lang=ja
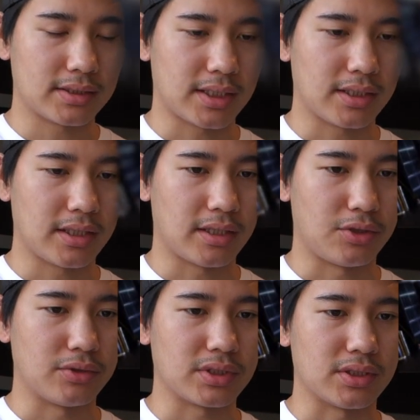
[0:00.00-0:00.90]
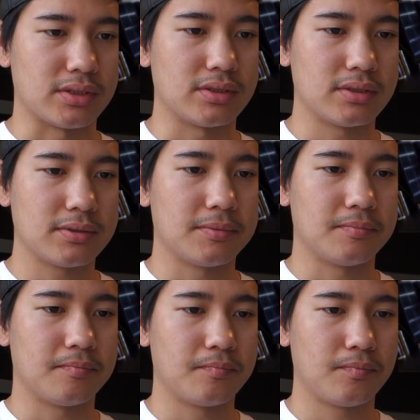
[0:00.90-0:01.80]
残念な
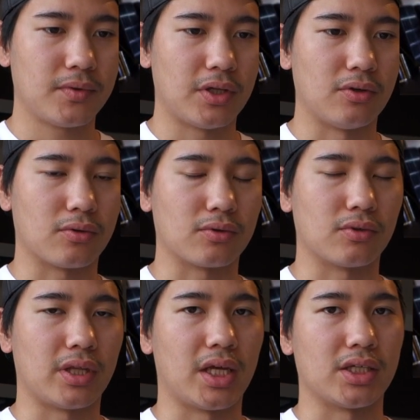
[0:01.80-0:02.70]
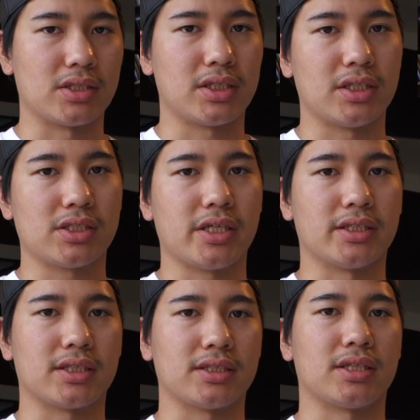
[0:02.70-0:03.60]
ニュースっていうことで
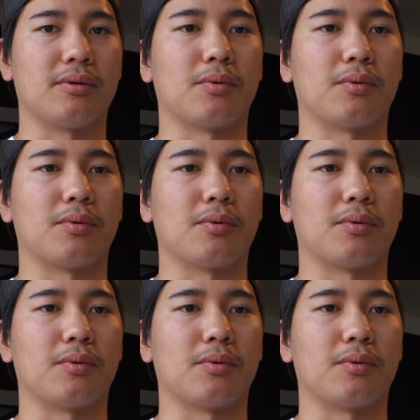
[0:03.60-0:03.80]
シェアさせて